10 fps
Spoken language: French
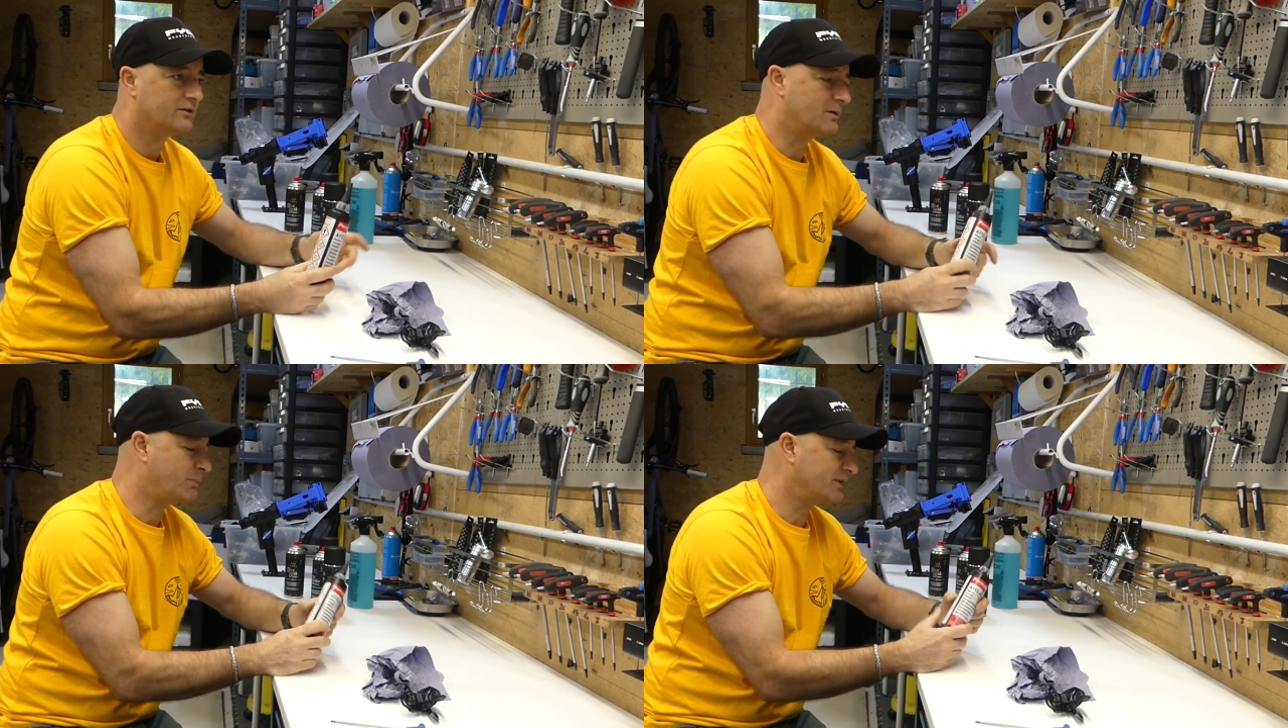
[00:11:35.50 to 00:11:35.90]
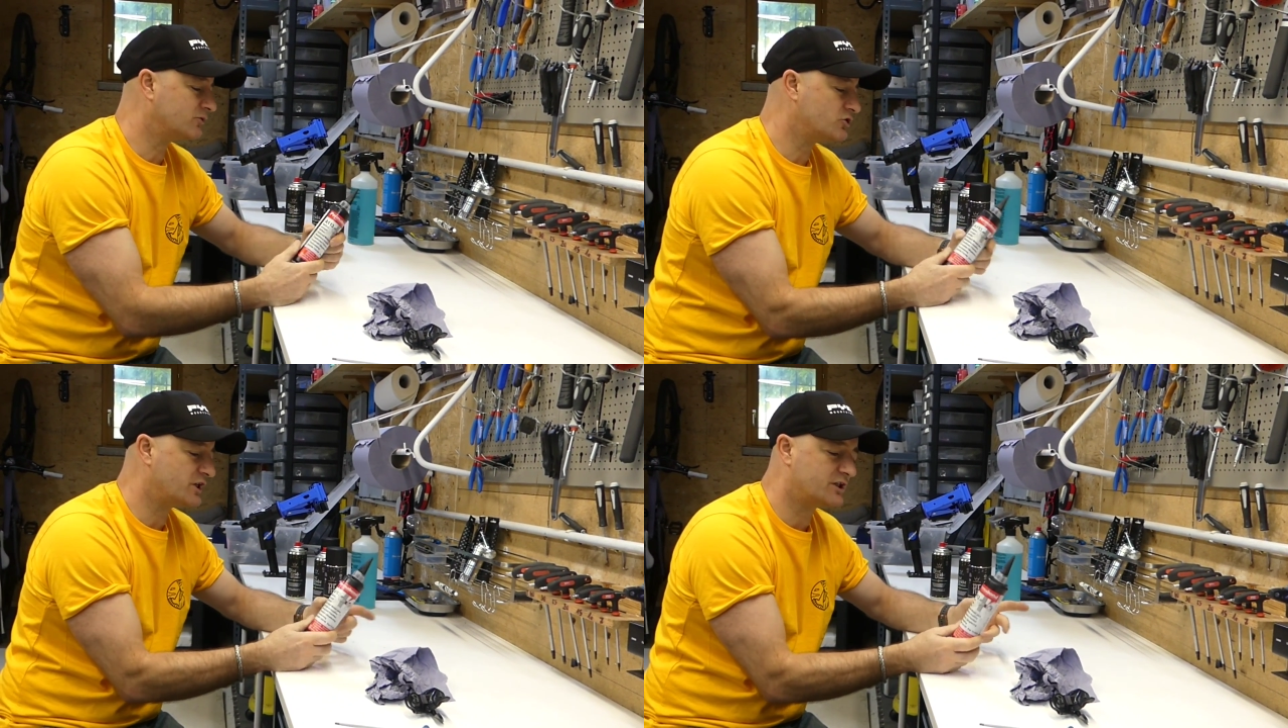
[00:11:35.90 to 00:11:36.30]
C'est pas
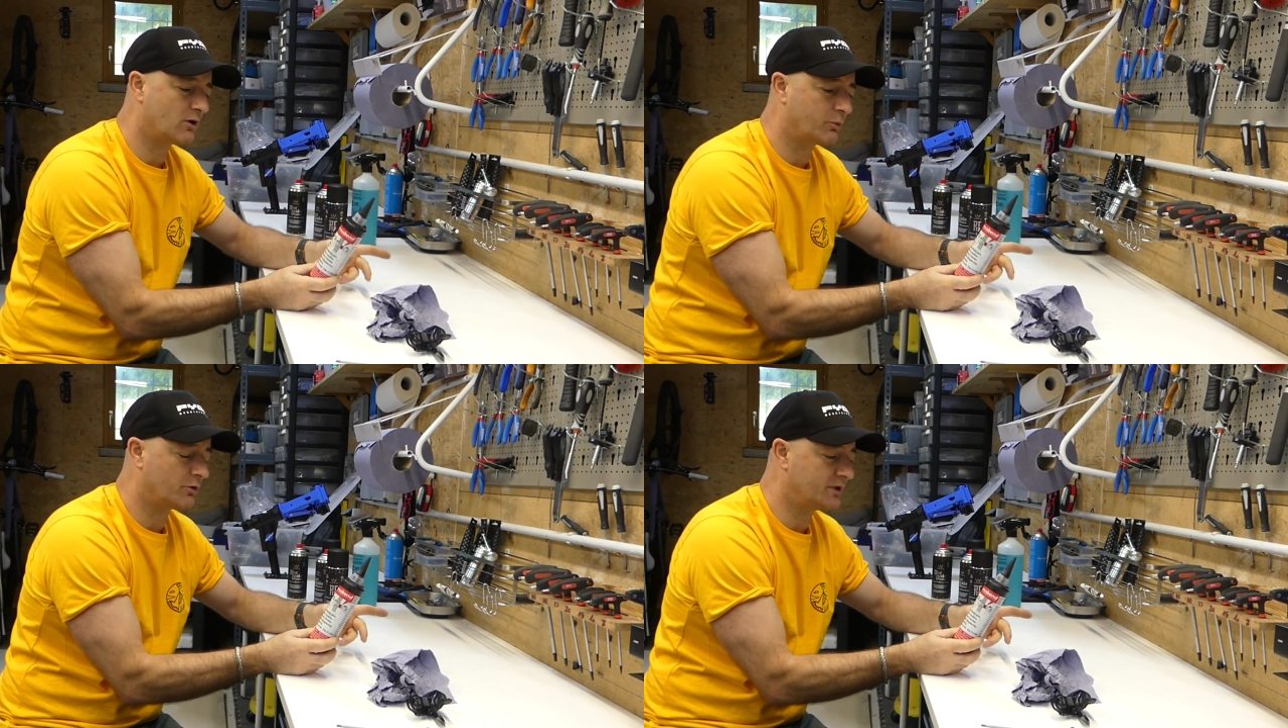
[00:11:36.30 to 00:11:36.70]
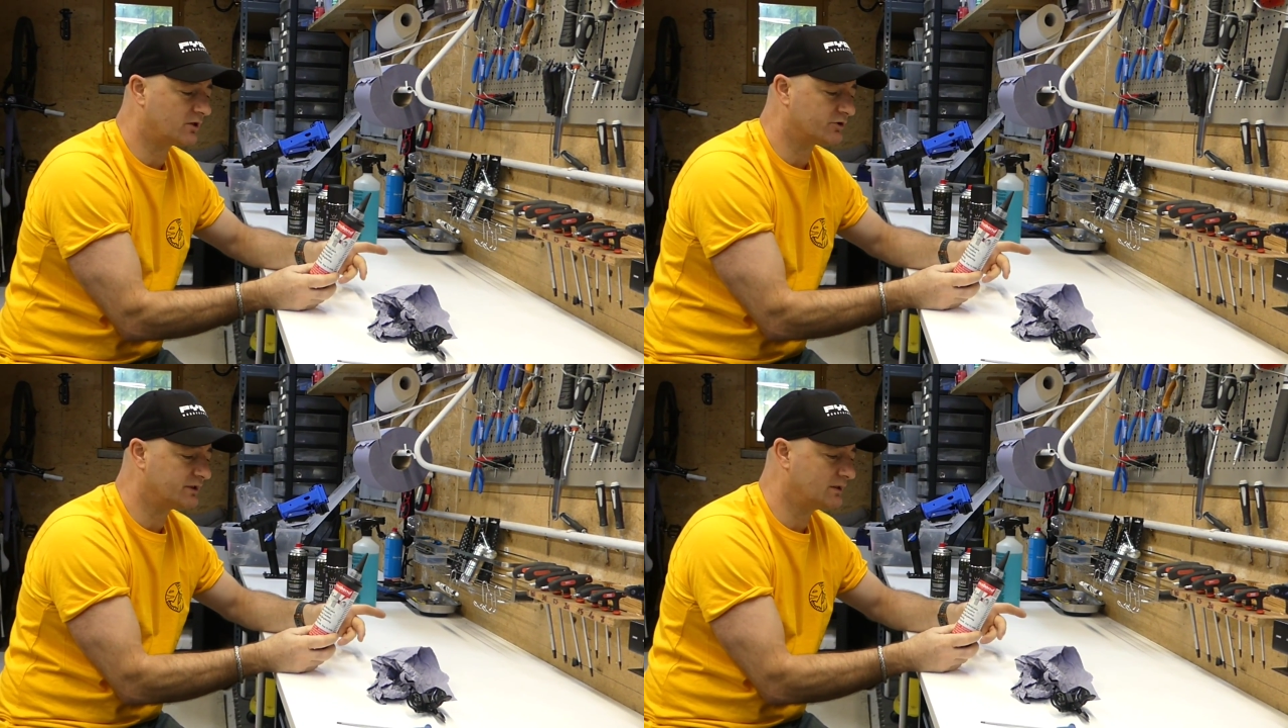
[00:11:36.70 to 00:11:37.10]
ce que j'ai acheté en premier
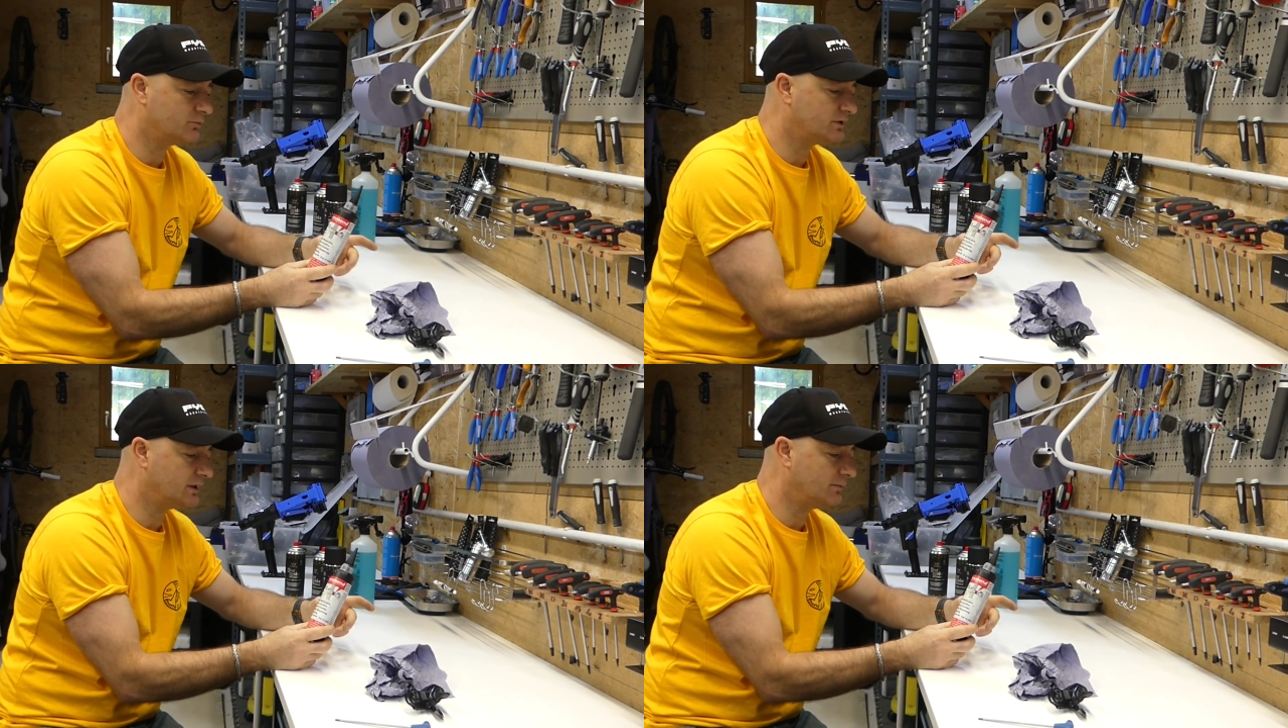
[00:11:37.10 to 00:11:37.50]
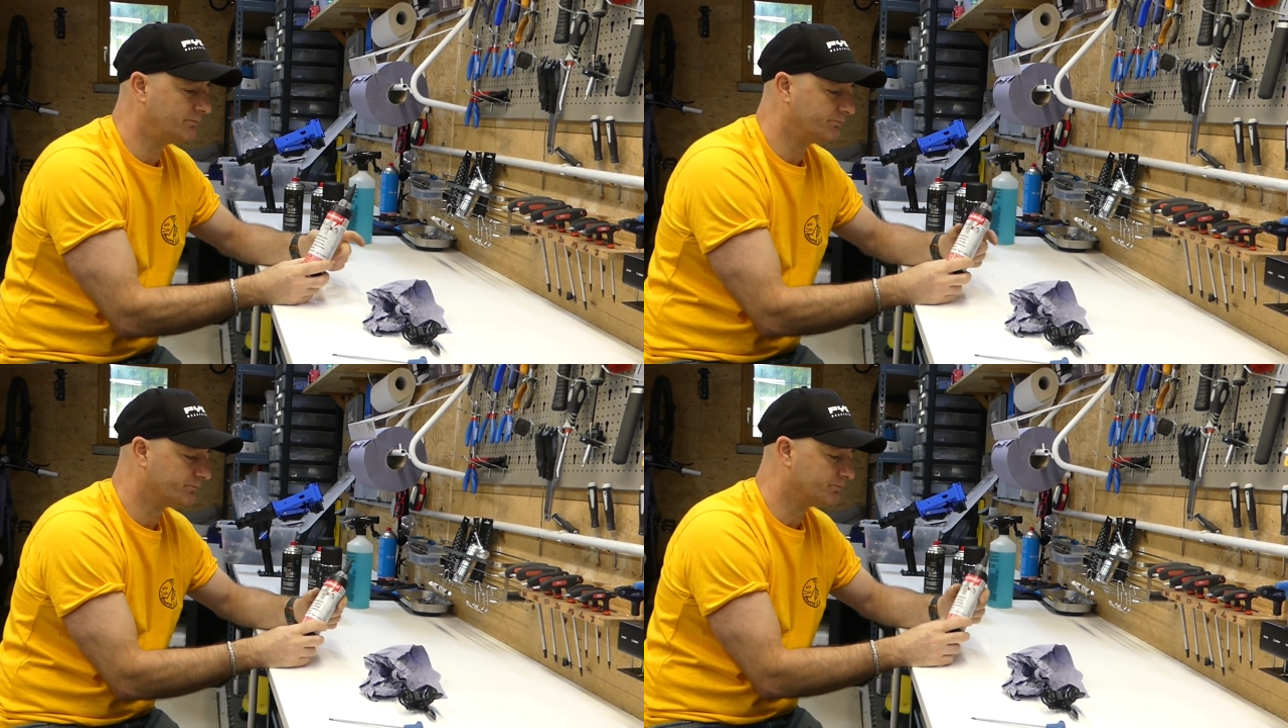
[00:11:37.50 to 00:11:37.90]
quand j'ai débuté,
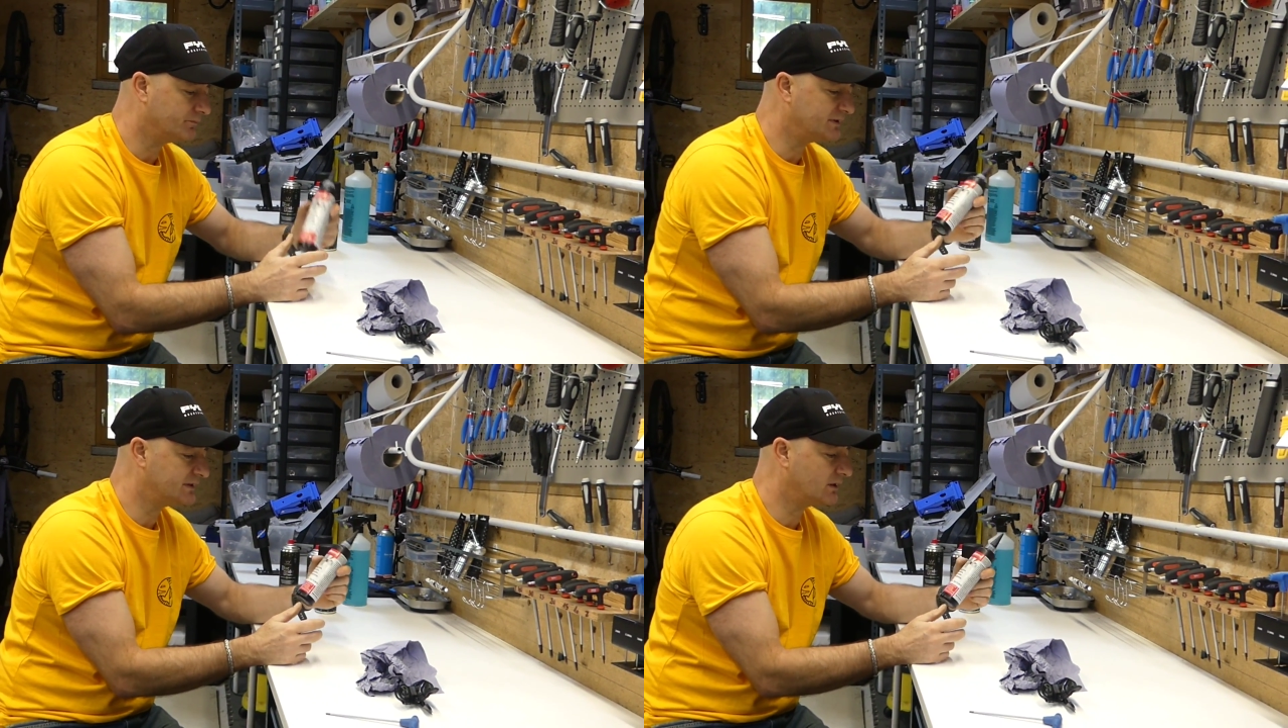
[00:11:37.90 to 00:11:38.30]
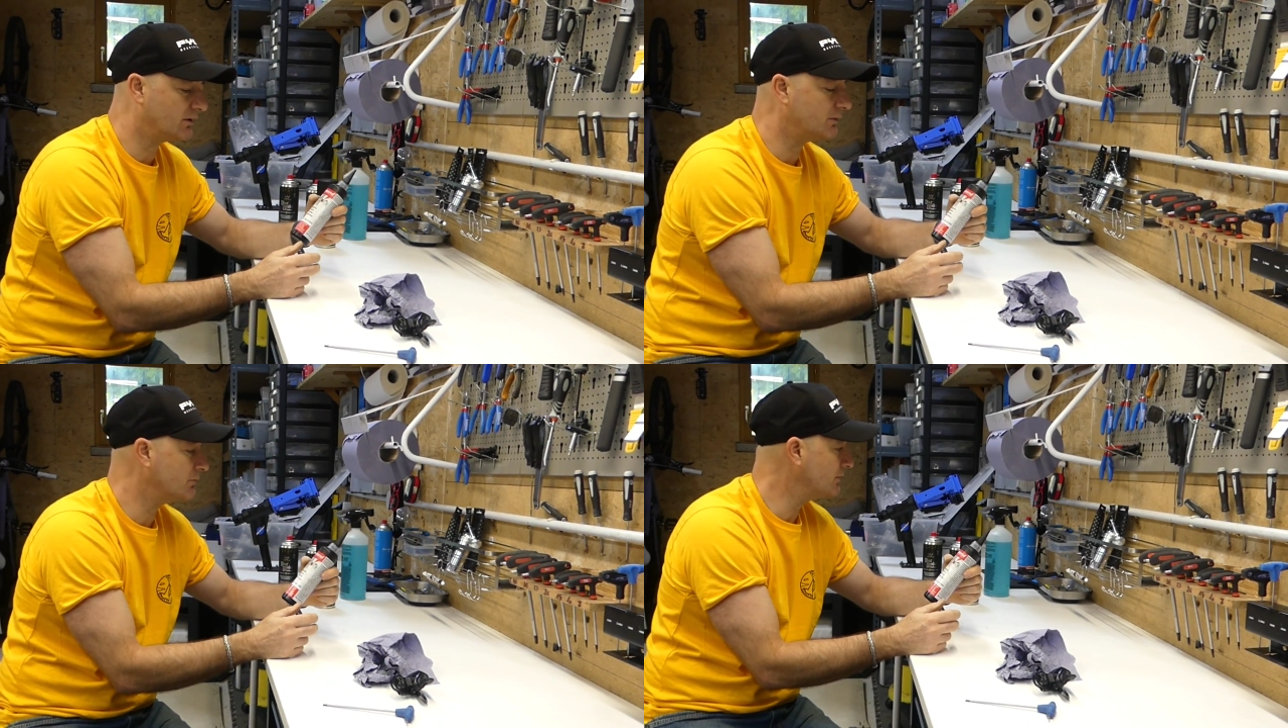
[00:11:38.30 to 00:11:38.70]
mais c'est
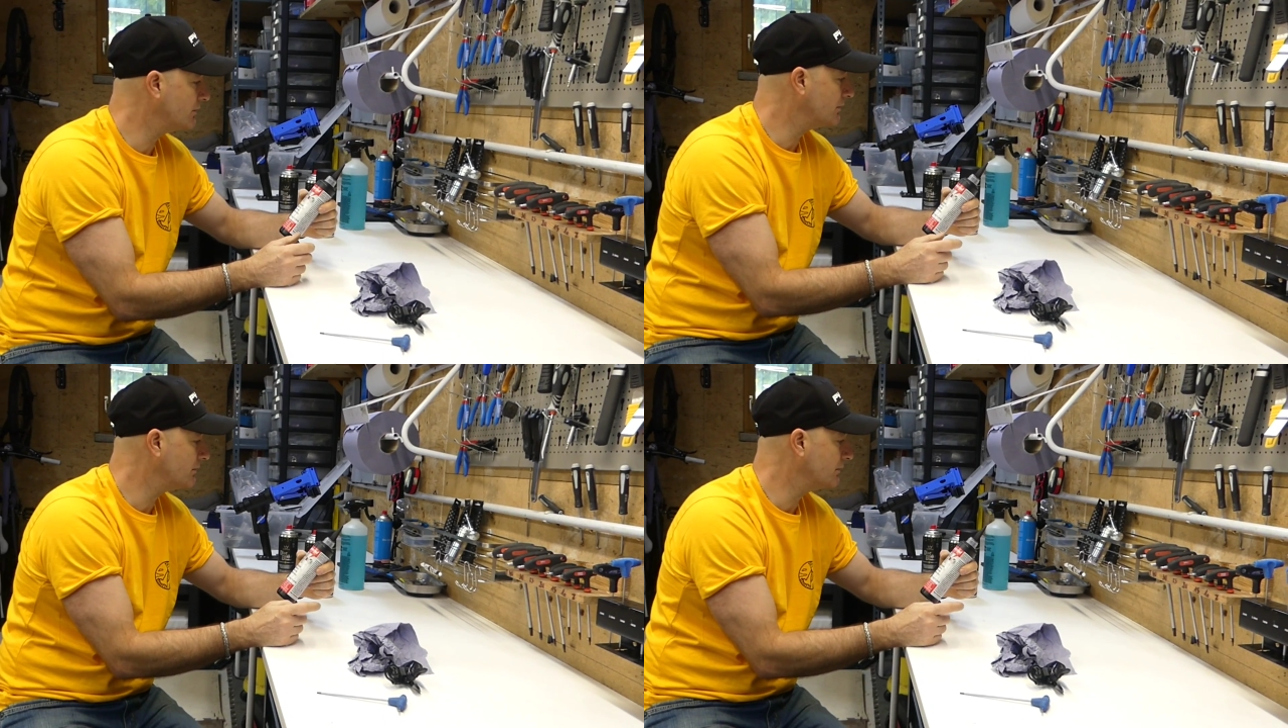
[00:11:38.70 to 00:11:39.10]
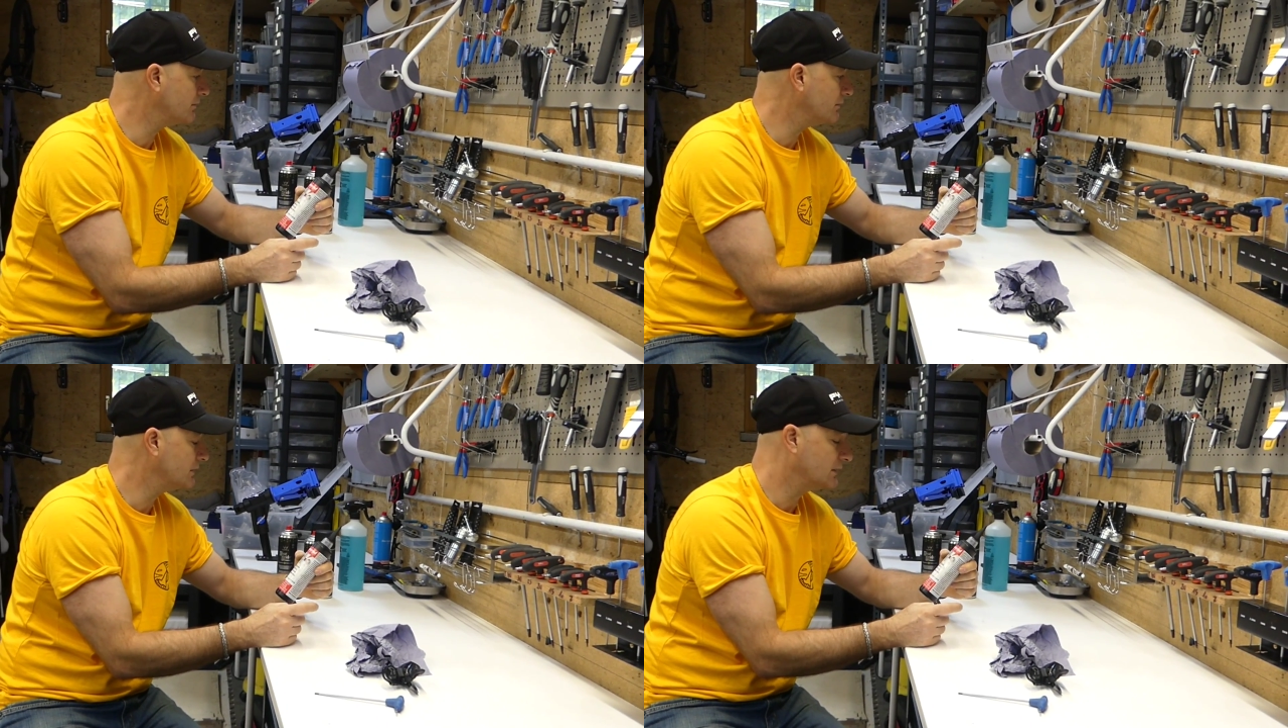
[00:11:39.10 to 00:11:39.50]
quand
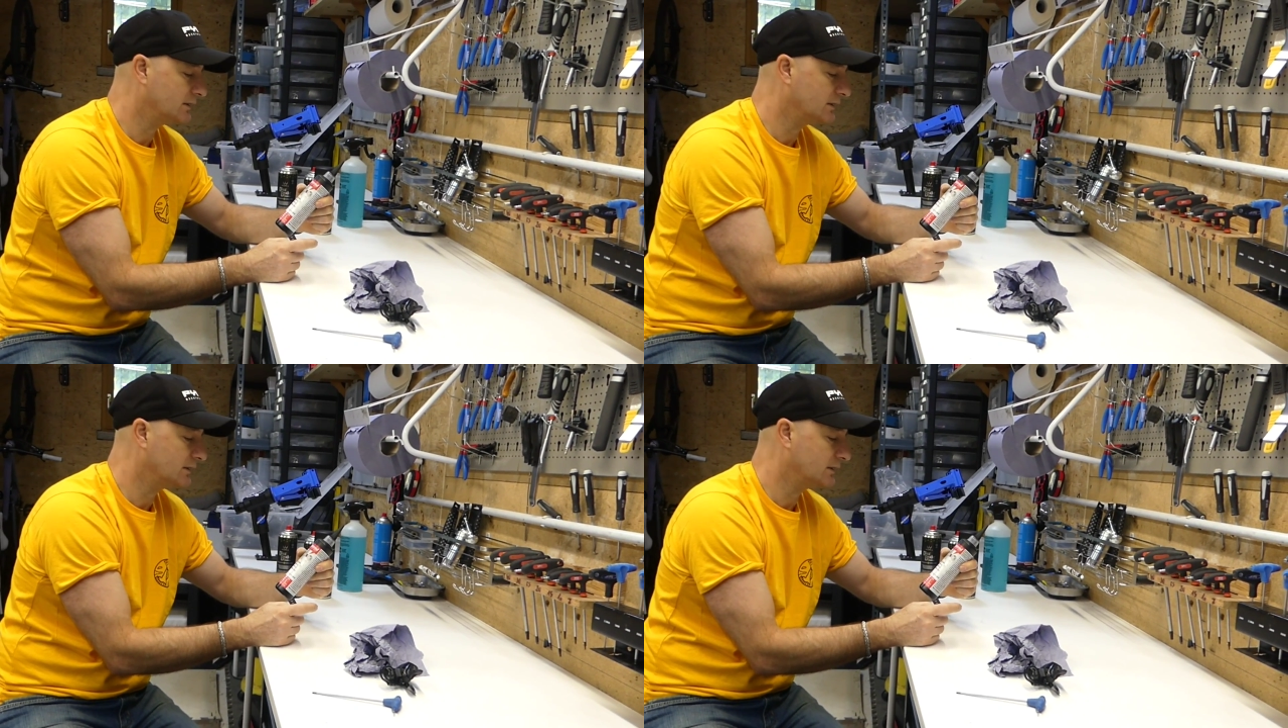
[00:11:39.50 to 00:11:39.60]
même